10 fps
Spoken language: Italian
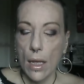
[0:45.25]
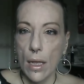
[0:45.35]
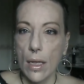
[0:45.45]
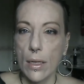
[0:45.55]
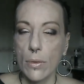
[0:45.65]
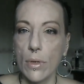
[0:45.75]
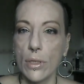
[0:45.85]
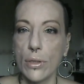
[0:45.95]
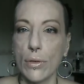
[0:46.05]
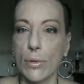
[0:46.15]
e
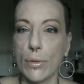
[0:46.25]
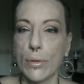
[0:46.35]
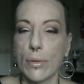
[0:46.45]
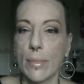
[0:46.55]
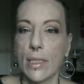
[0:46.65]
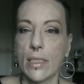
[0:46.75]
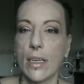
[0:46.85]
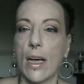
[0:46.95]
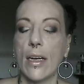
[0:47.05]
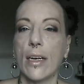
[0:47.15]
questo
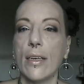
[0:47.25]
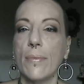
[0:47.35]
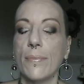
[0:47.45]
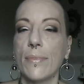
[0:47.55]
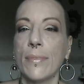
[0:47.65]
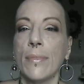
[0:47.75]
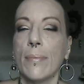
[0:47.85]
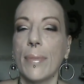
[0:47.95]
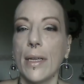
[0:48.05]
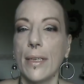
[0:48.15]
mascara
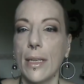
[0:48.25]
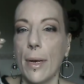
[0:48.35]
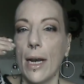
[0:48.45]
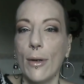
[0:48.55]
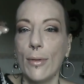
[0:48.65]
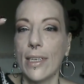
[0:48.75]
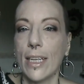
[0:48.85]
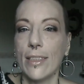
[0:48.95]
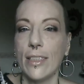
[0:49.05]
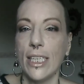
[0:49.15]
praticamente me ne allunga
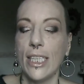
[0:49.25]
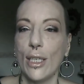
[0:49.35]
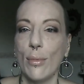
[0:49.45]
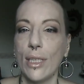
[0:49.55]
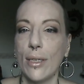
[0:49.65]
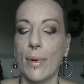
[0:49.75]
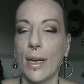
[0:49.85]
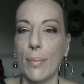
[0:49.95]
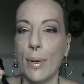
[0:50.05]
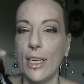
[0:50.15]
tantissimo e sembra
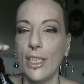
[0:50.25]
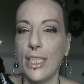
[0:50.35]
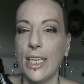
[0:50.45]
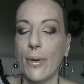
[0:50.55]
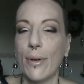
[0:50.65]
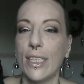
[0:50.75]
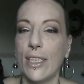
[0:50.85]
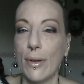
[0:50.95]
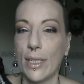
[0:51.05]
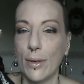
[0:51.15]
che abbia le ciglia
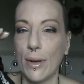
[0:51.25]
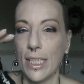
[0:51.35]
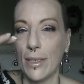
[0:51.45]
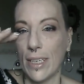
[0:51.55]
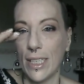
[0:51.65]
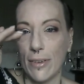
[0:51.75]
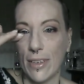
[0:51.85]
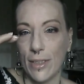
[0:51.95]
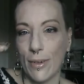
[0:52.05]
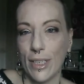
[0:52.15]
quasi quasi quasi quasi
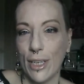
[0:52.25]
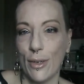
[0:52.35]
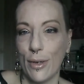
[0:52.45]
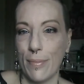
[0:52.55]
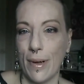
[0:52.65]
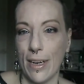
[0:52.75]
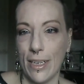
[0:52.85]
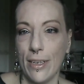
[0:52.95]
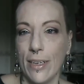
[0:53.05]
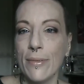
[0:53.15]
quasi quasi
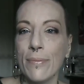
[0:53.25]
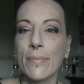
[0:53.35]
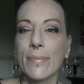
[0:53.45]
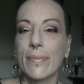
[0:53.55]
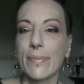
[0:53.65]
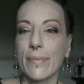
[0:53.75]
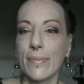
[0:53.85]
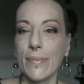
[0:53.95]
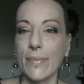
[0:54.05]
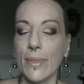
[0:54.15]
normali
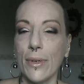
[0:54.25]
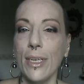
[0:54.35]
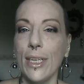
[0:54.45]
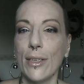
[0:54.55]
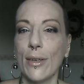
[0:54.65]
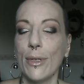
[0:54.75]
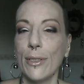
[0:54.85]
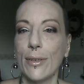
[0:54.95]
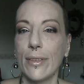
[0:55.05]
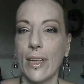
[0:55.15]
quindi sono
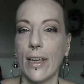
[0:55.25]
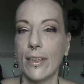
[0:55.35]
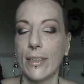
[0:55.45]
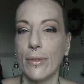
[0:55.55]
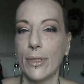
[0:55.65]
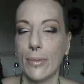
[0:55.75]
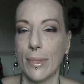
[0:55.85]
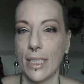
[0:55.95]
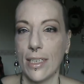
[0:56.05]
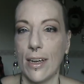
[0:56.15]
molto contenta di questo
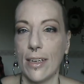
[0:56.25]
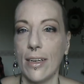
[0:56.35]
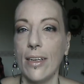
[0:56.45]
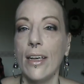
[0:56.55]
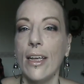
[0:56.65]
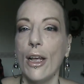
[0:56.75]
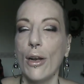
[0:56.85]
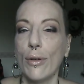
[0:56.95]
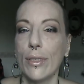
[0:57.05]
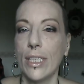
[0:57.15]
mascara
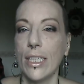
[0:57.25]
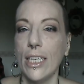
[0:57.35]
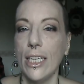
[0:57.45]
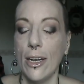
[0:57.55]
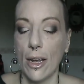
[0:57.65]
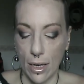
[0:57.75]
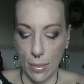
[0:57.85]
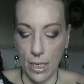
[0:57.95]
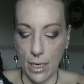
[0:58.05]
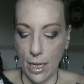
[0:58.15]
lo consiglio anche
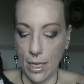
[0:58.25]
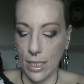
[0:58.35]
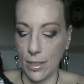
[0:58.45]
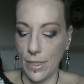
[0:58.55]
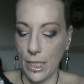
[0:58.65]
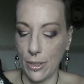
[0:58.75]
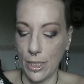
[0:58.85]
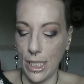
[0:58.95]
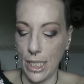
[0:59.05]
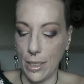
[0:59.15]
perché è
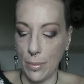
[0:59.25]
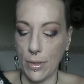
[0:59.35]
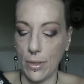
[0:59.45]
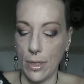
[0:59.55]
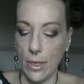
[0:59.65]
sfiziosissimo